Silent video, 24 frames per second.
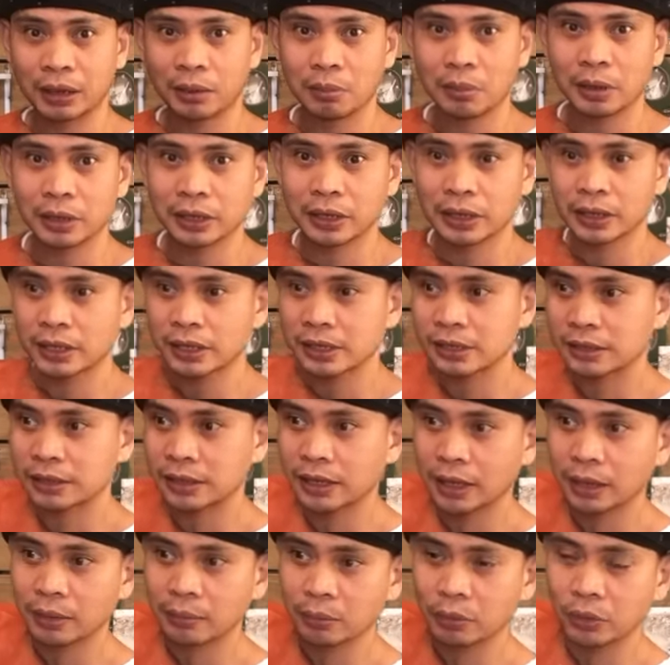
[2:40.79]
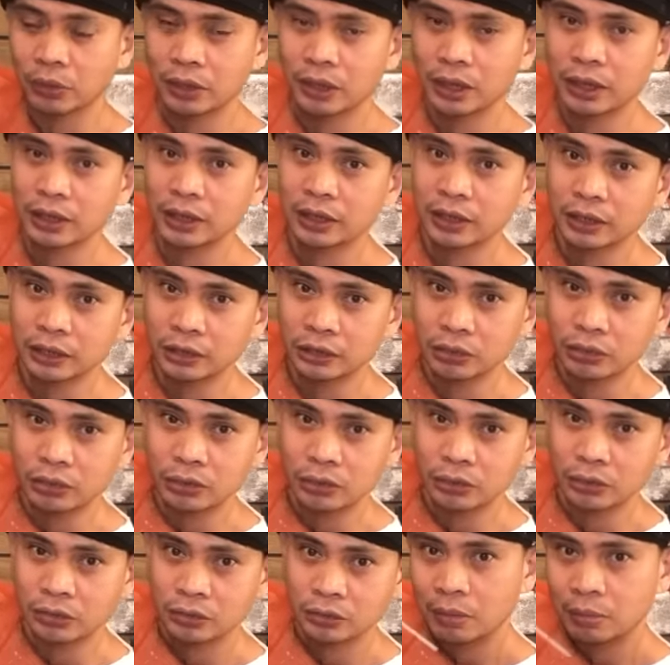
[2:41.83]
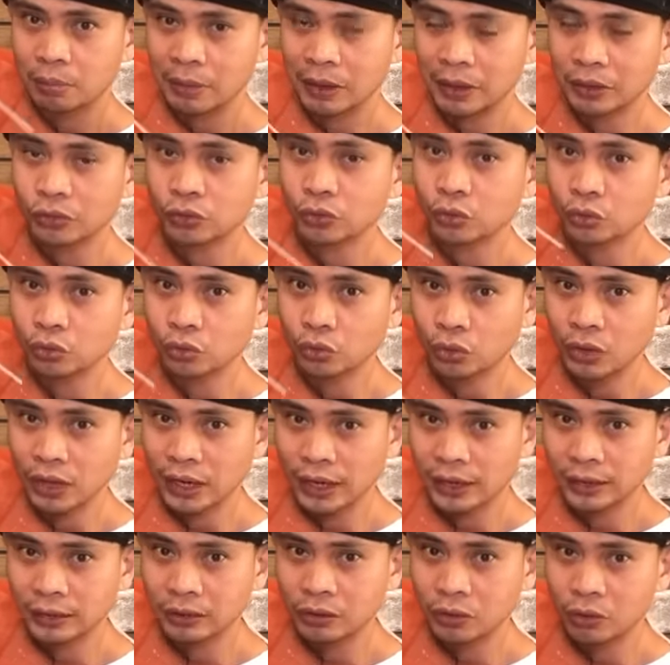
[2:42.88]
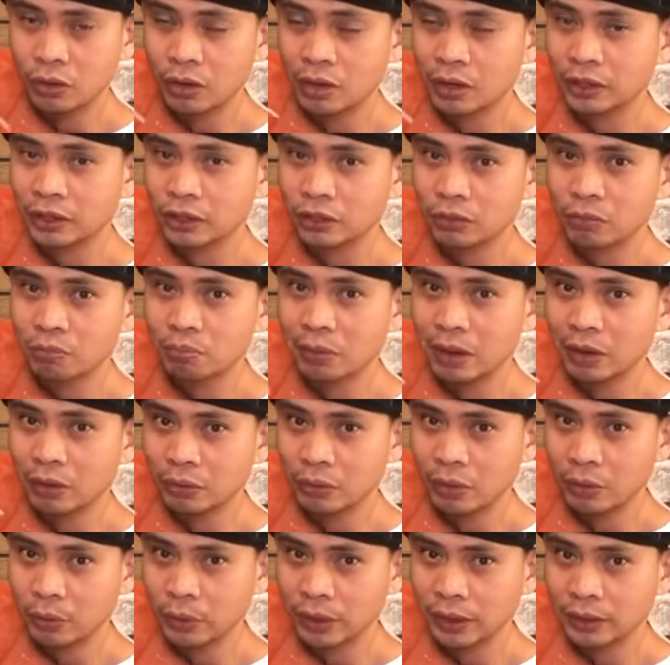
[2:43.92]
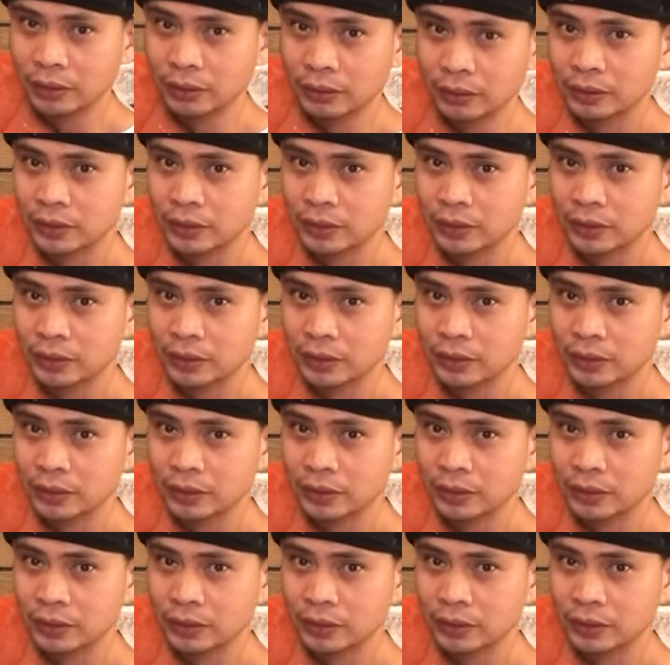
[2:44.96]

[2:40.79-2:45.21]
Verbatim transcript: maging stable ang iyong pagsusulat o ang iyong pagwe-weld.